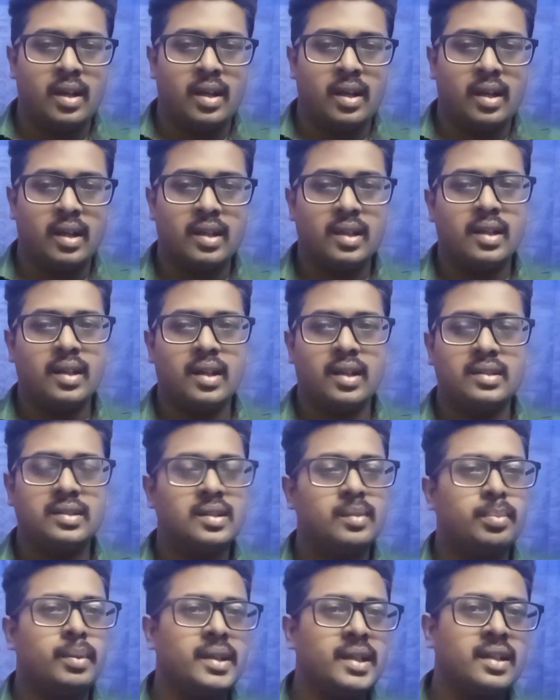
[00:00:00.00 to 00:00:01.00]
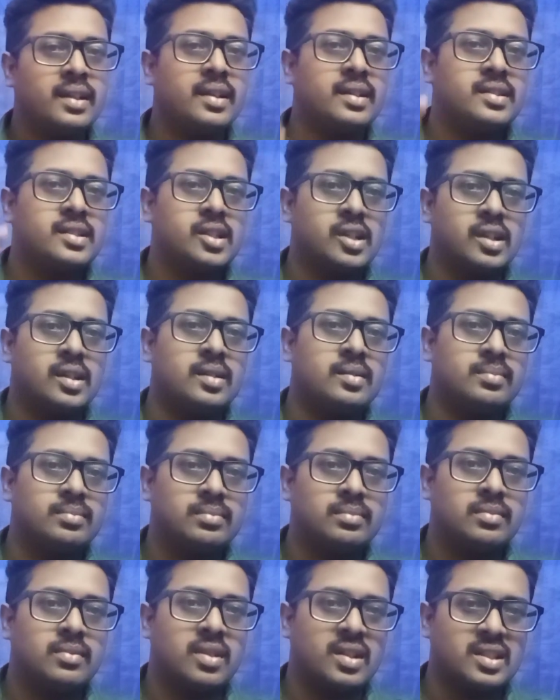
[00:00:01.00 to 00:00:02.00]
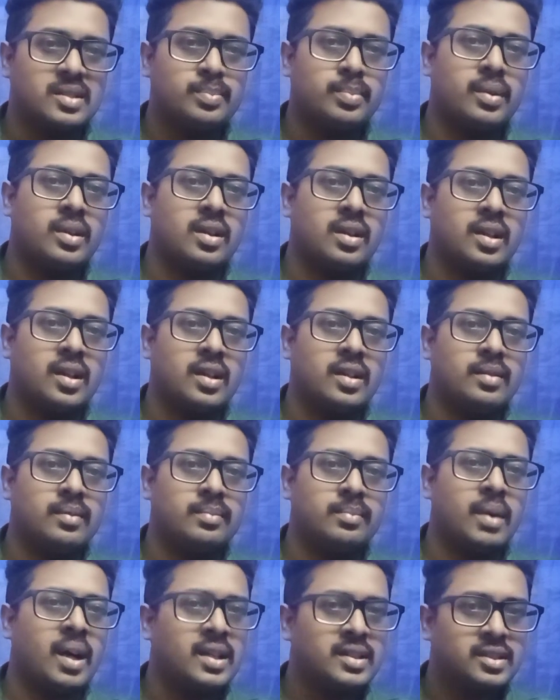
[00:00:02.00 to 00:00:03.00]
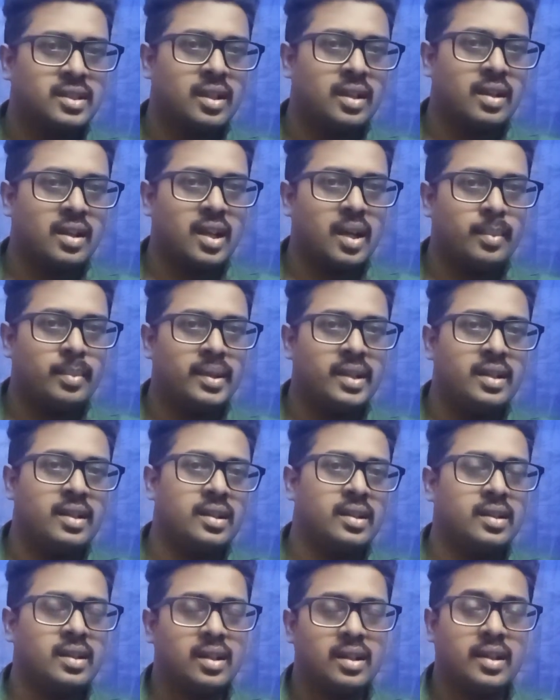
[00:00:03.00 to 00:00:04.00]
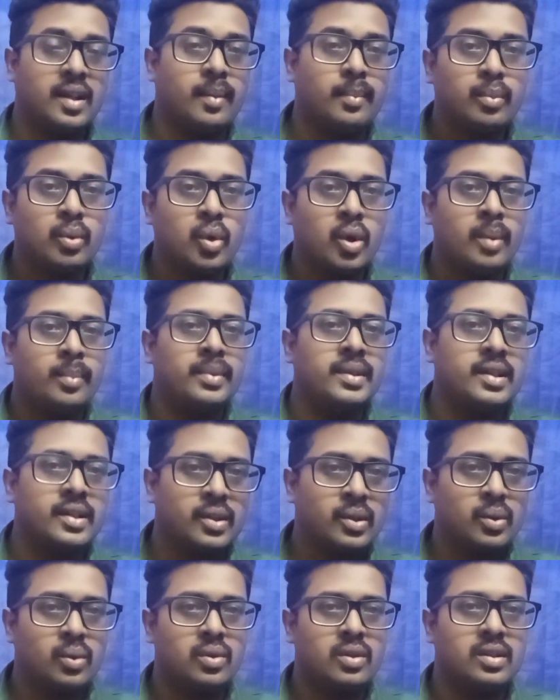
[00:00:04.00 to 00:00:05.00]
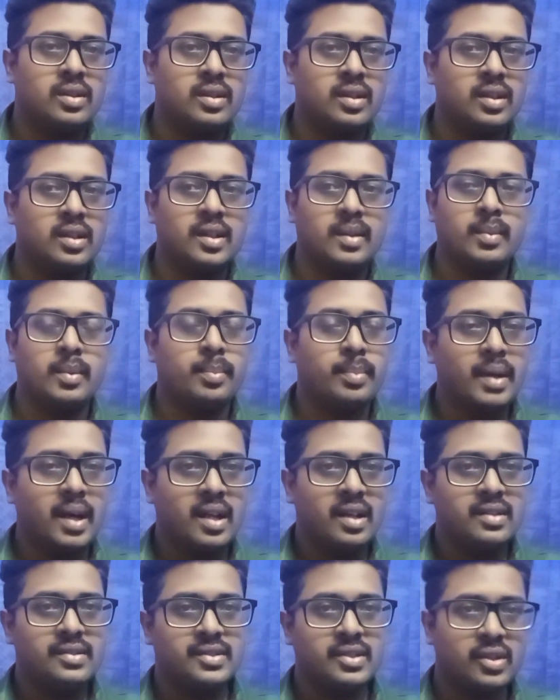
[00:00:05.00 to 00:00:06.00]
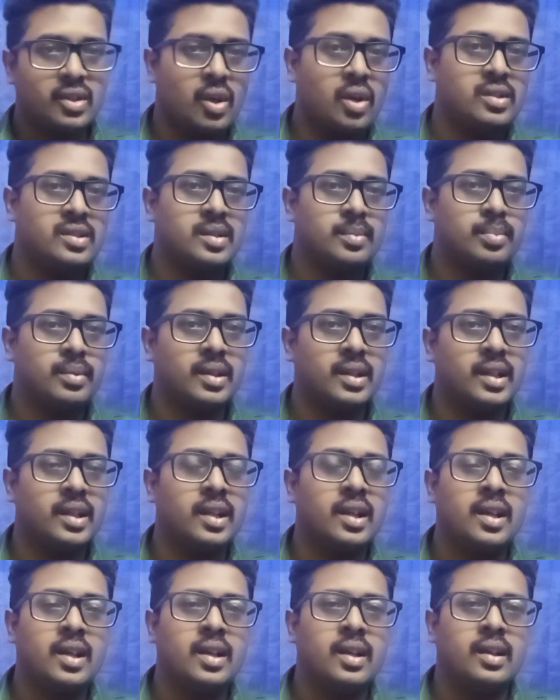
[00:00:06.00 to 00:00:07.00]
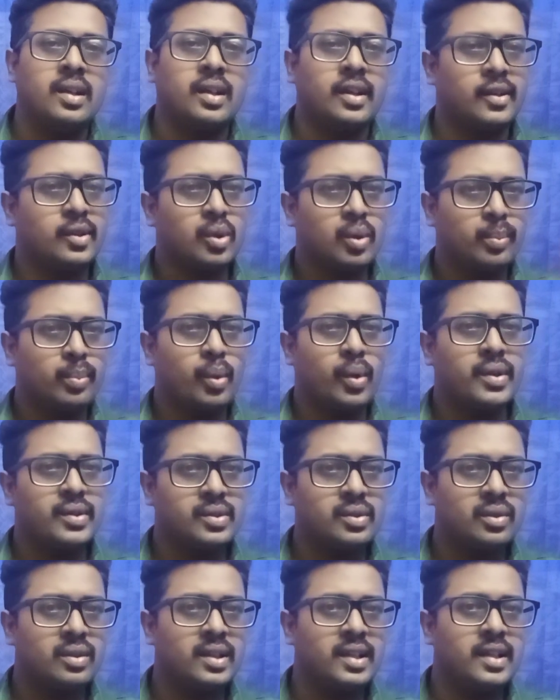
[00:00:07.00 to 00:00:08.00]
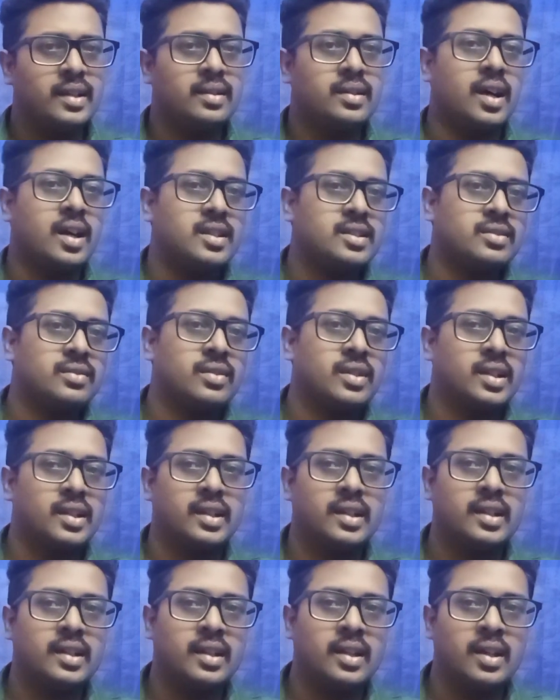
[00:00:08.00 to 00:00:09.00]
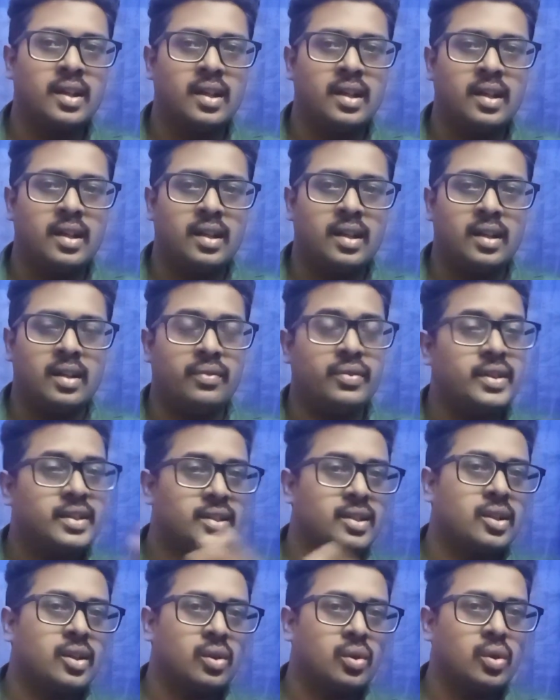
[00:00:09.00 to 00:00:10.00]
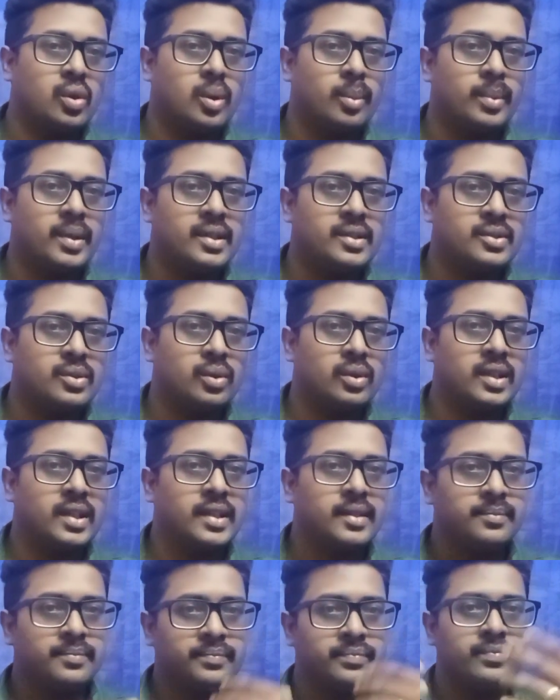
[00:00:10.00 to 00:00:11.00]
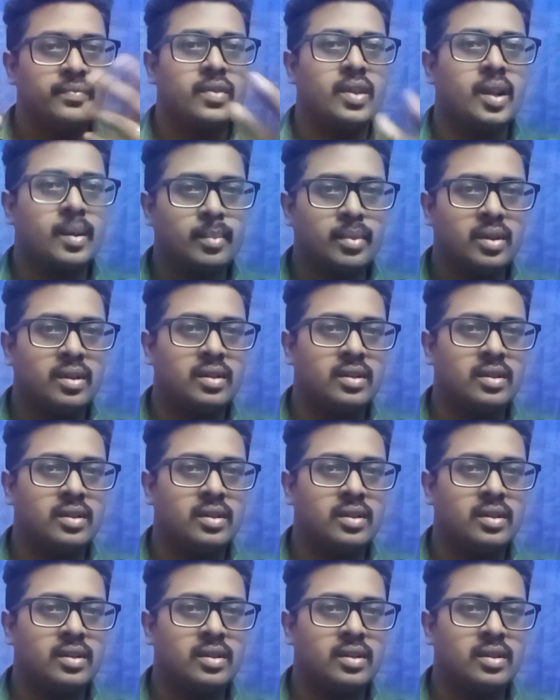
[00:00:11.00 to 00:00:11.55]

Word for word: ஆனால் அந்த பையன் ரிச்சாக ட்ரெஸ் பண்ணுறான் மாஸ்க் காட்டுறான் அப்படின்றதுக்காக நம்மளும் அப்படி இருக்கணுன்றதுக்காக நம்ம பேரண்ட்ஸை டார்ச்சர் பண்ணி ஏதோ போய் சொல்லி காசு வாங்கி ஃபீஸ் கட்டணும் அப்படின்னு சொல்லி நம்ம